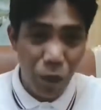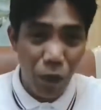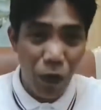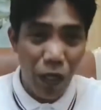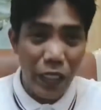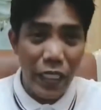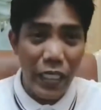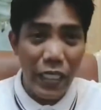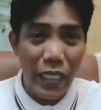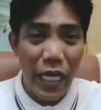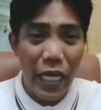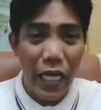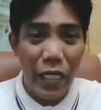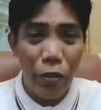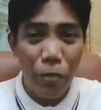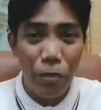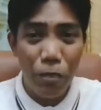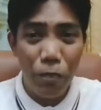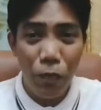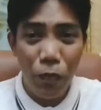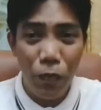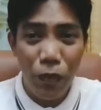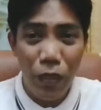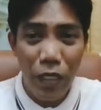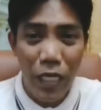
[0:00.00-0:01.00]
po kanina,
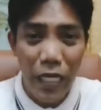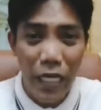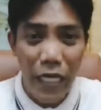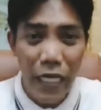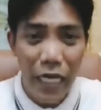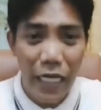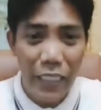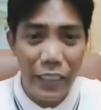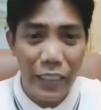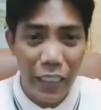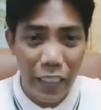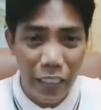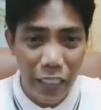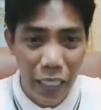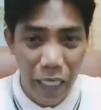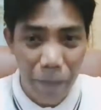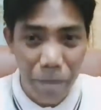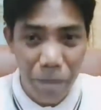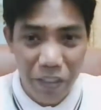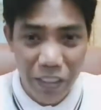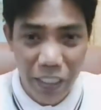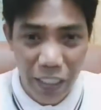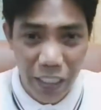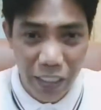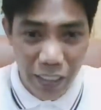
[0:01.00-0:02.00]
yung pong uh, ating uh,
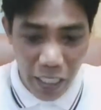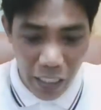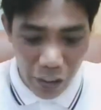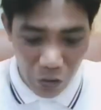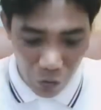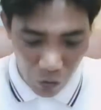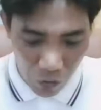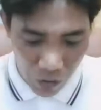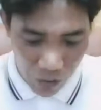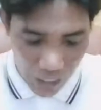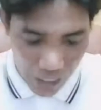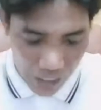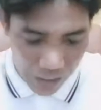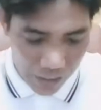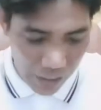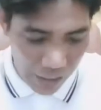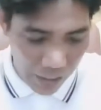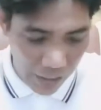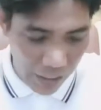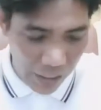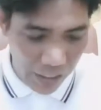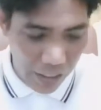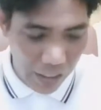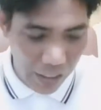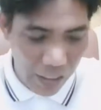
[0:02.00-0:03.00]
facilitator na si,
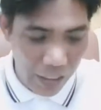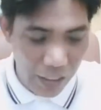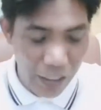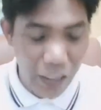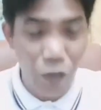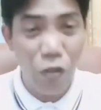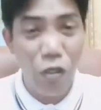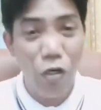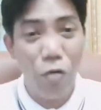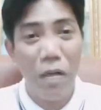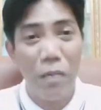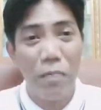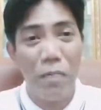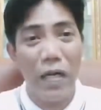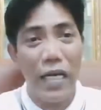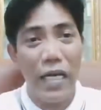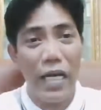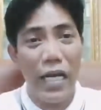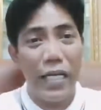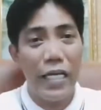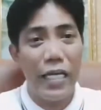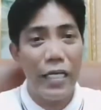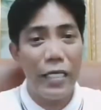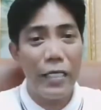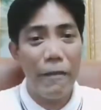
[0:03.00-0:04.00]
hindi ko na
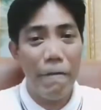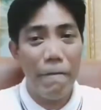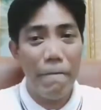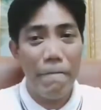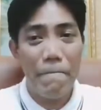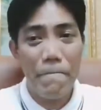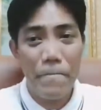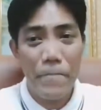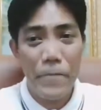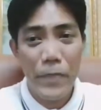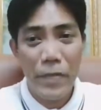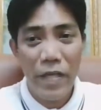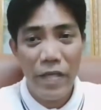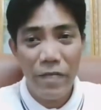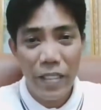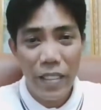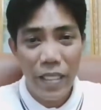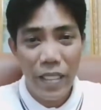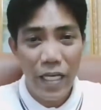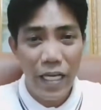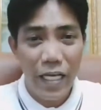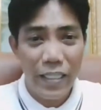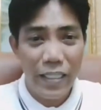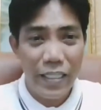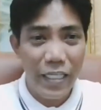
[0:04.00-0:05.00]
papangalanan,
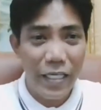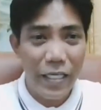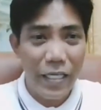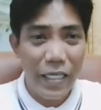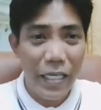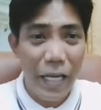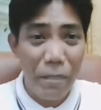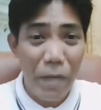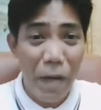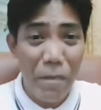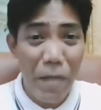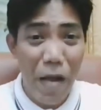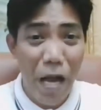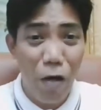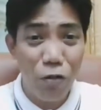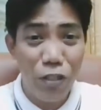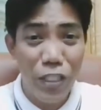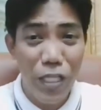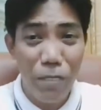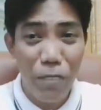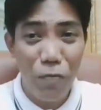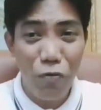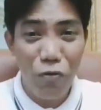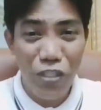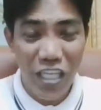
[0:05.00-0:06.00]
at uh, napapagod
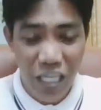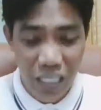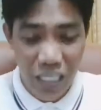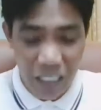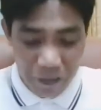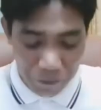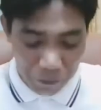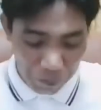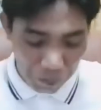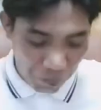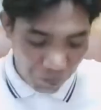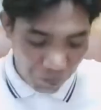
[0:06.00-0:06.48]
na po siya.